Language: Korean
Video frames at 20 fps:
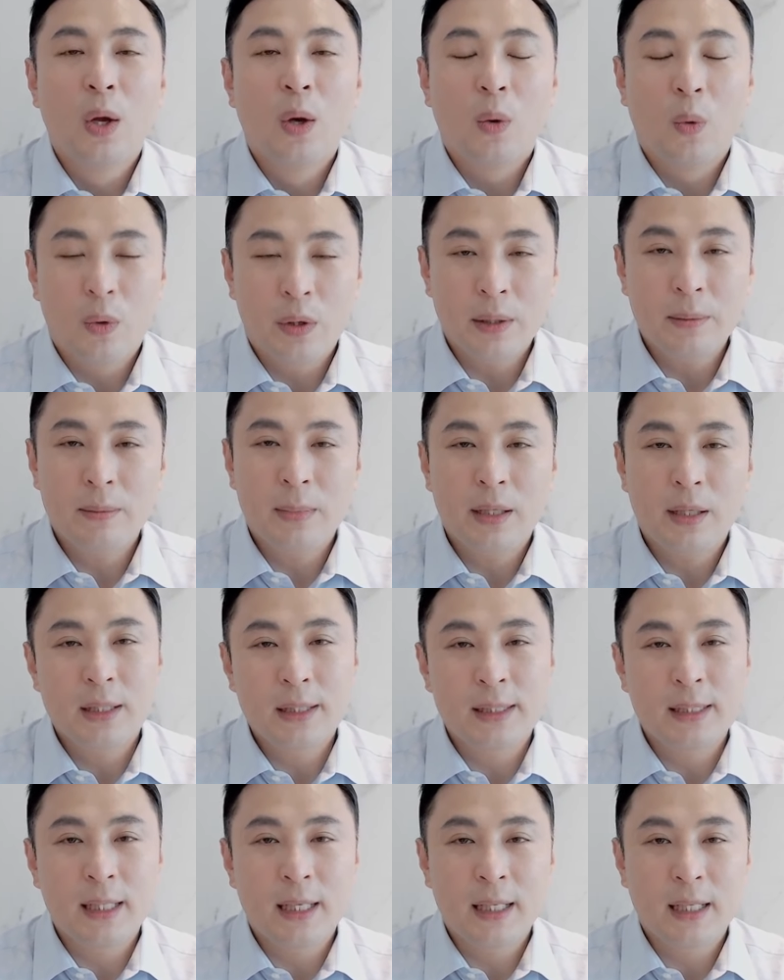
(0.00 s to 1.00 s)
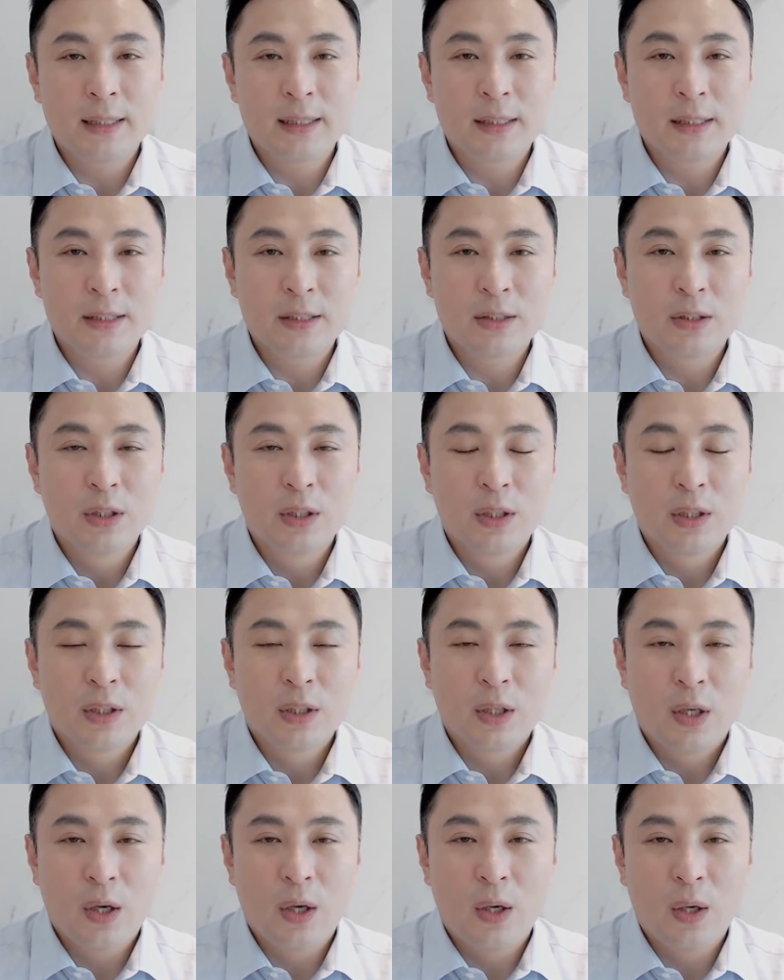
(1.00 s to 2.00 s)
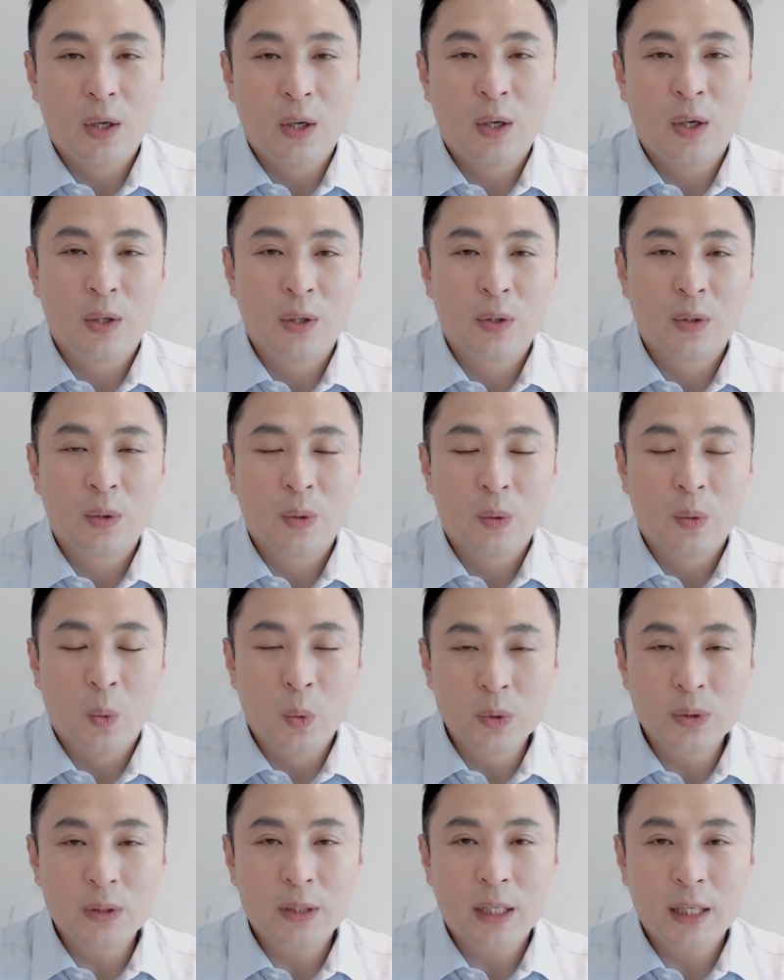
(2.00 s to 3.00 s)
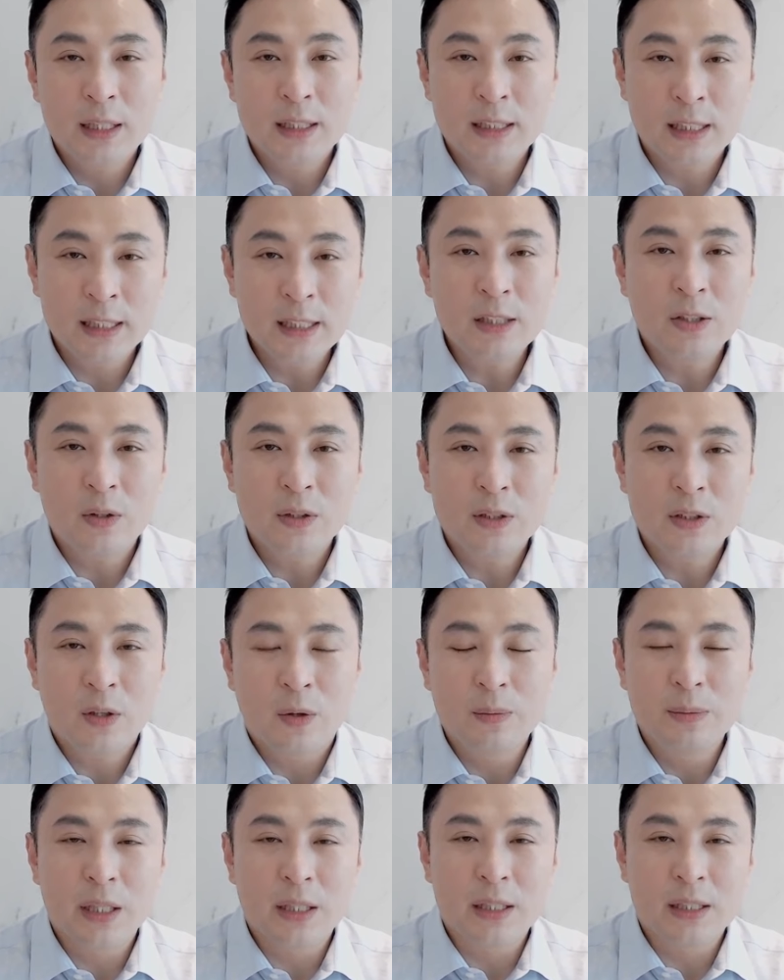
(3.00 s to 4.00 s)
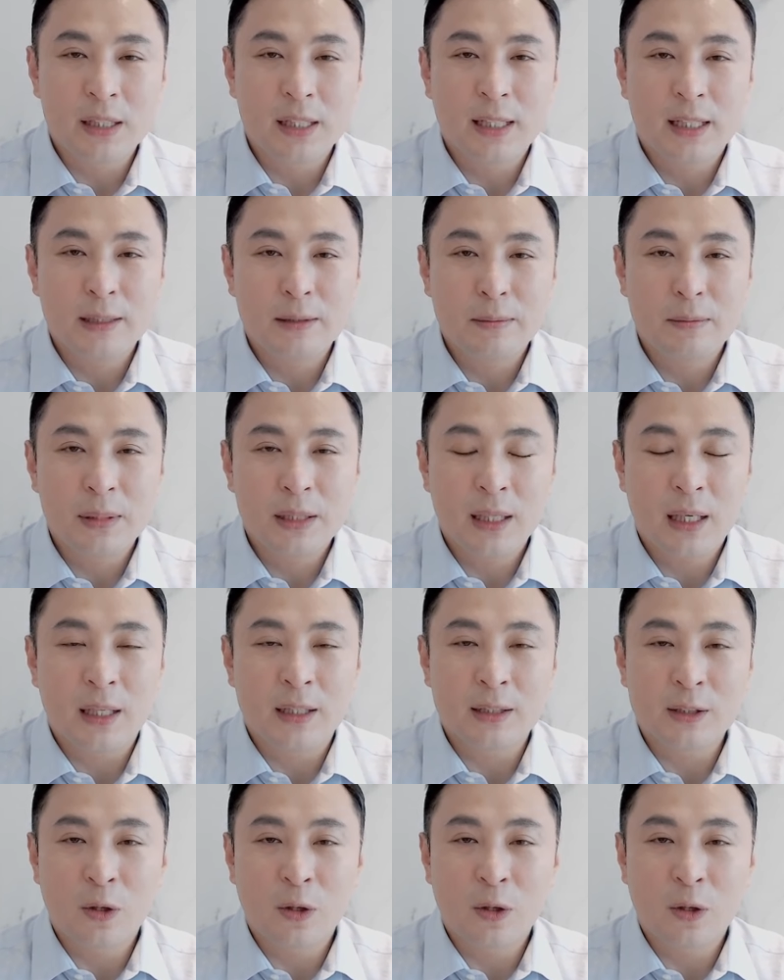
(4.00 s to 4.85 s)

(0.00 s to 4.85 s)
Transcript: 오랜만에 진행하는 어, 오늘의 신권 검색 시간입니다.